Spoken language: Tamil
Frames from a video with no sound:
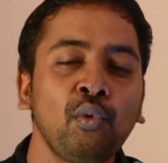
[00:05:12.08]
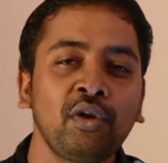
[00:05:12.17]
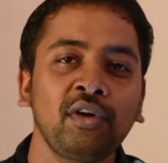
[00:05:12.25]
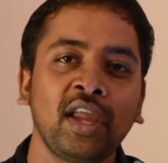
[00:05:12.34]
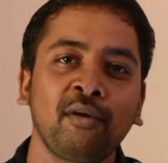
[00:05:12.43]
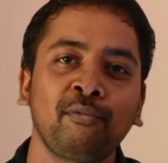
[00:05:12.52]

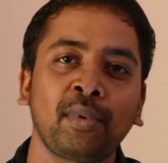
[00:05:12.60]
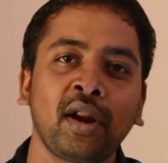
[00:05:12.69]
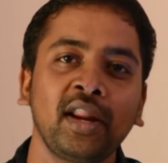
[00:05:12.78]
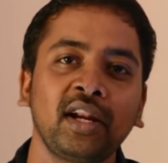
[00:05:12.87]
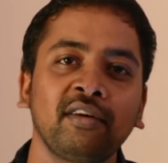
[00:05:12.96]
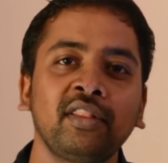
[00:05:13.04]
ஒரு
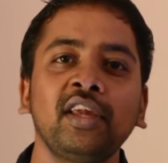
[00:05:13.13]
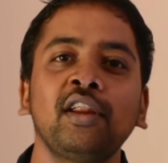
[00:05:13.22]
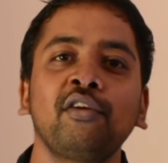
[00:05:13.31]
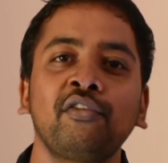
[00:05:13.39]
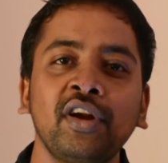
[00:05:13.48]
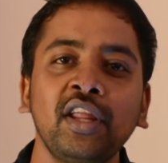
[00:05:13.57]
ப்ராடக்ட்டை வந்து
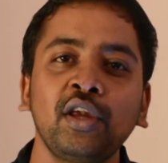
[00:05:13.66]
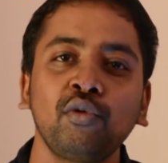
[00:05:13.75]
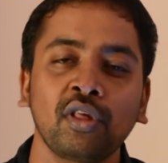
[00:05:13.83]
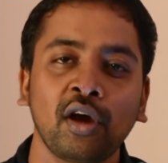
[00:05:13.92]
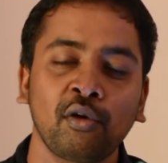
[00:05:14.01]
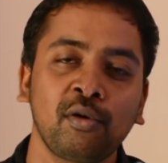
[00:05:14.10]
என்னோடய ஃப்ரெண்டு
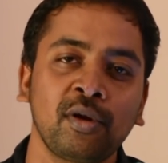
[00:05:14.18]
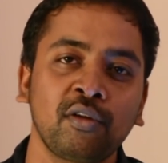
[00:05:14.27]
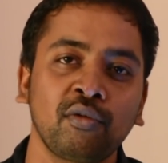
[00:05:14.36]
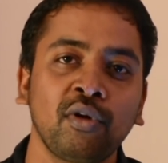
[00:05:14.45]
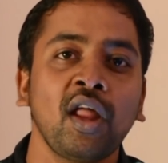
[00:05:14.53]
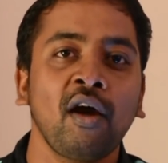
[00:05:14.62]
யூஸாக இருக்கும் அப்படின்னு
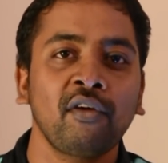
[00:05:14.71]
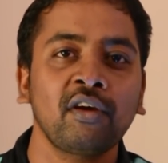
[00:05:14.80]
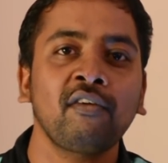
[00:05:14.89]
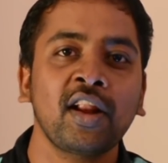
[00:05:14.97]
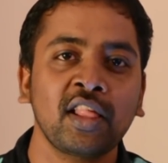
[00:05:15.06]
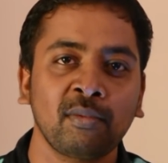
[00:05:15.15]
சொல்லிட்டு நான்
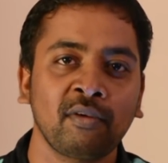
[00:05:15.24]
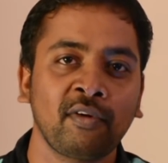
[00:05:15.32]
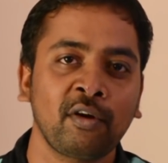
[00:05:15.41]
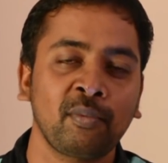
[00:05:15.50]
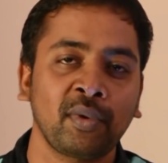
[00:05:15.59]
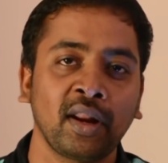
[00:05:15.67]
அவனுக்கு வாட்ஸ்அப்பில்
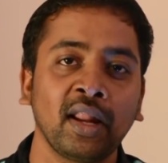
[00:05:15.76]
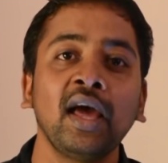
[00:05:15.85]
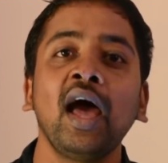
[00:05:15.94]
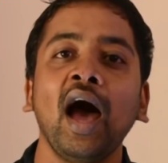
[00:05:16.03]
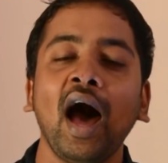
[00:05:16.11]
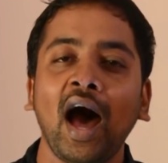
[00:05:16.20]
ஃபார்வர்ட் பண்ணுறேன்
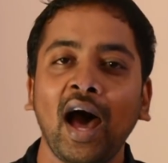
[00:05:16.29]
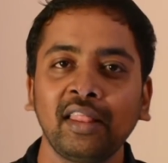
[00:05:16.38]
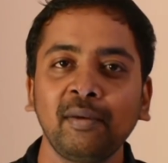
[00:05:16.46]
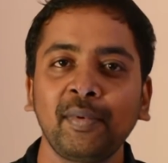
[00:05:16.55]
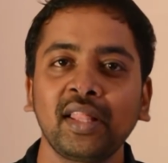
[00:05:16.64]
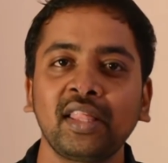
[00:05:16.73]

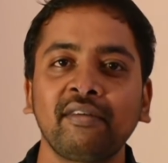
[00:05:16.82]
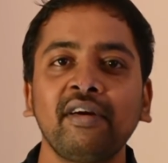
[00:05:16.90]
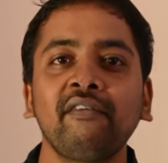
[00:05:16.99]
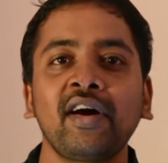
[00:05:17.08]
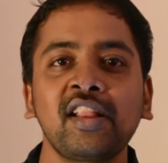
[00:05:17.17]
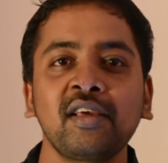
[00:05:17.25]
அதை
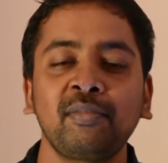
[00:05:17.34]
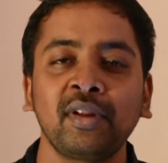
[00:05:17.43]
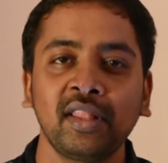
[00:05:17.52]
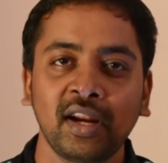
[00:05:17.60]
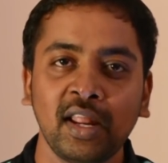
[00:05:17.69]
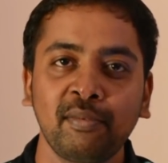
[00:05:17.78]
பார்த்தவன்
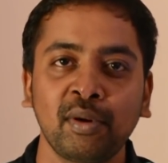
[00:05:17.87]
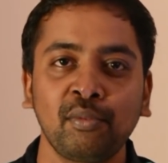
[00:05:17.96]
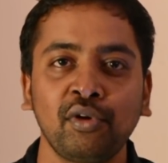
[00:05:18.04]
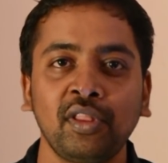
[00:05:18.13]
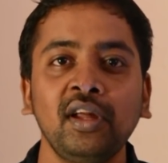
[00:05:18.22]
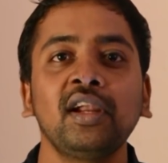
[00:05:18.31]
வாட்ஸ்அப்லேருந்து கிளிக்
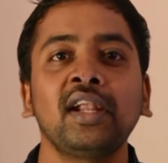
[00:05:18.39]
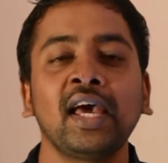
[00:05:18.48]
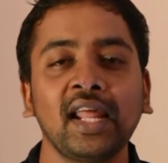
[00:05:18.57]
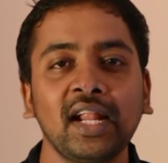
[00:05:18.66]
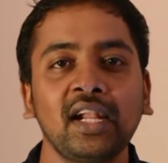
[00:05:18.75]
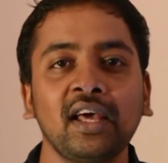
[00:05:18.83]
பண்ணும்போது
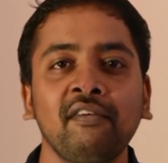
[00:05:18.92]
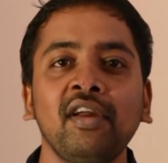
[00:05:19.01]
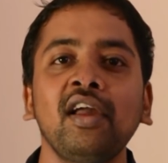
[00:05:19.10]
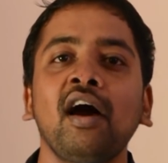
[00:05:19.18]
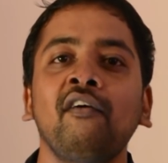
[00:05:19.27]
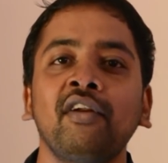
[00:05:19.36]
டேரெக்டாகவே
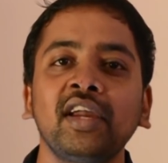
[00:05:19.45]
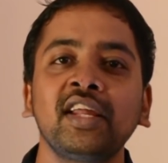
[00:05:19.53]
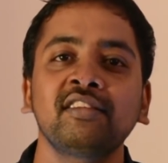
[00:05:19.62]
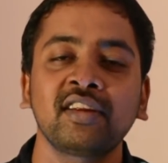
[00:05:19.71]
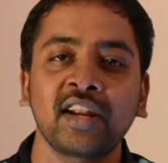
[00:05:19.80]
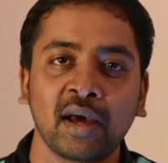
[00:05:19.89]
அவனுக்கு
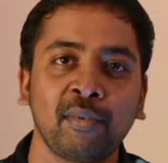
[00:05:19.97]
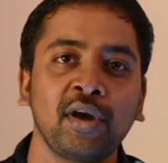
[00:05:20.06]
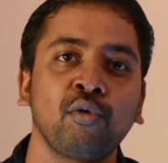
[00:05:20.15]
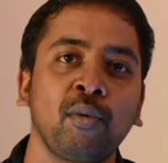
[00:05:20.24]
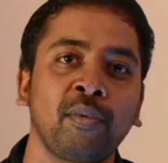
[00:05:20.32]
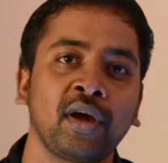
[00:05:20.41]
இன்ஸ்டன்ட் ஆப்பாக
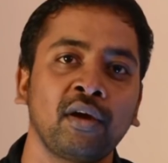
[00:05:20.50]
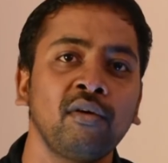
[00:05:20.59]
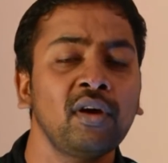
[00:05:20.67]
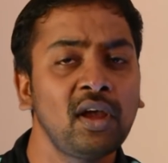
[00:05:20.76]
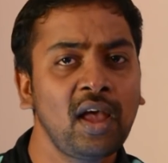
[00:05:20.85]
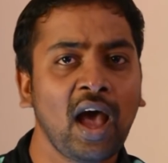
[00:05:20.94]
இது ஓப்பன்
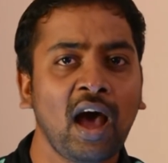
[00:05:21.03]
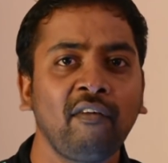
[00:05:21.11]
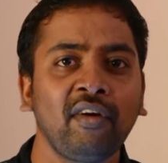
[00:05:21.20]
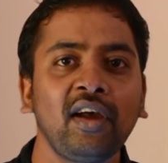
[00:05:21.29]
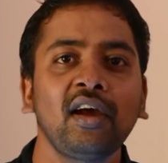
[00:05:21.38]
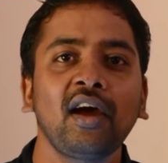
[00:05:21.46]
ஆகிரும்
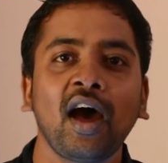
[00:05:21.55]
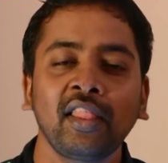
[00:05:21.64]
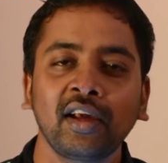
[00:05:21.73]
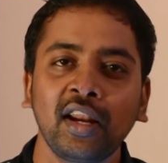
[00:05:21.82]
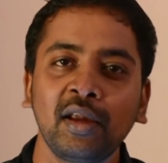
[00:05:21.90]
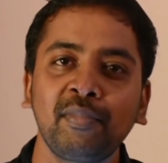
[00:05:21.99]
அவன்
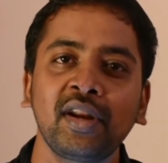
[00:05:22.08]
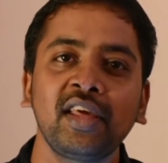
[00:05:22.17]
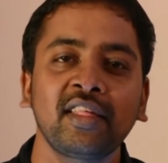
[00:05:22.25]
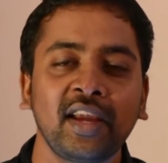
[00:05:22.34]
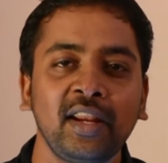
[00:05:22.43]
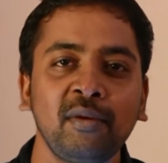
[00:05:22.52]
அதை கிளிக் பண்ணி
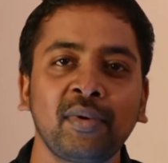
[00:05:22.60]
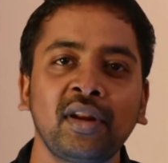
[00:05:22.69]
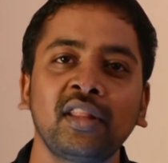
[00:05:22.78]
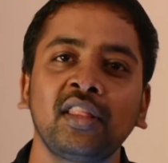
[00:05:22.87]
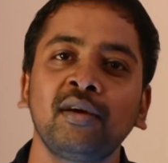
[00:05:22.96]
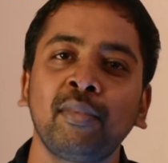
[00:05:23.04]
சைன் இன்
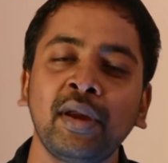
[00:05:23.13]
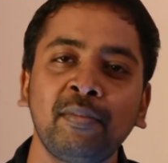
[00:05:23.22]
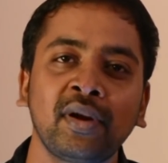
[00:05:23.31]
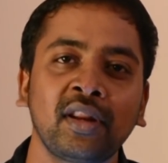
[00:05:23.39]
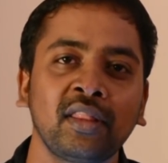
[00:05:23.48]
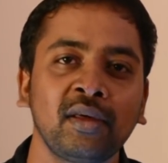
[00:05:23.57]
பண்ணுறது பை
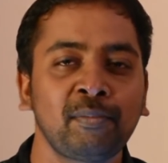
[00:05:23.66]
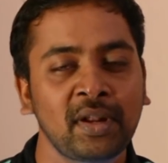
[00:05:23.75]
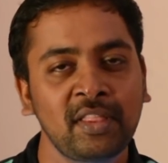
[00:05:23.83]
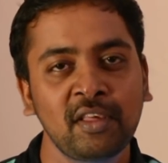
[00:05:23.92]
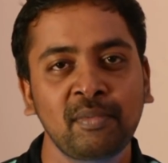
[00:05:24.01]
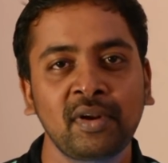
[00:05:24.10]
பண்ணுறது
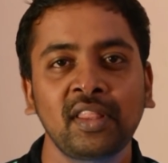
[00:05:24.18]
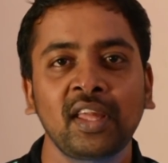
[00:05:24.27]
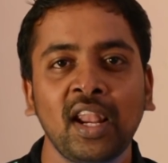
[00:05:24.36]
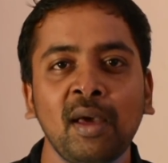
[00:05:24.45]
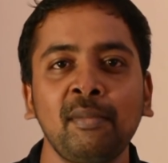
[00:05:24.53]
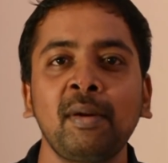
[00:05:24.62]
பர்ச்சேஸ் பண்ணுறது
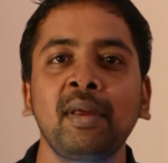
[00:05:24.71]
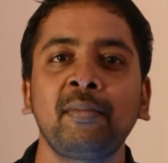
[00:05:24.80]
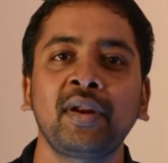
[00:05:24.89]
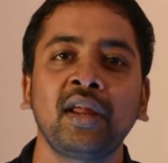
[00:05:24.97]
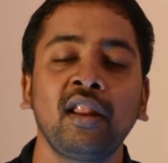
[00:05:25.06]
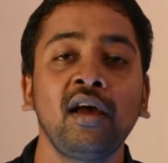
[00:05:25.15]
எல்லாமே அப்படியே
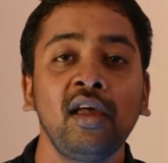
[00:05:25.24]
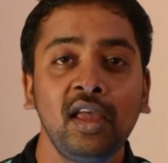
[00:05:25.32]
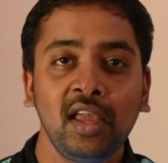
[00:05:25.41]
பண்ணிக்கலாம்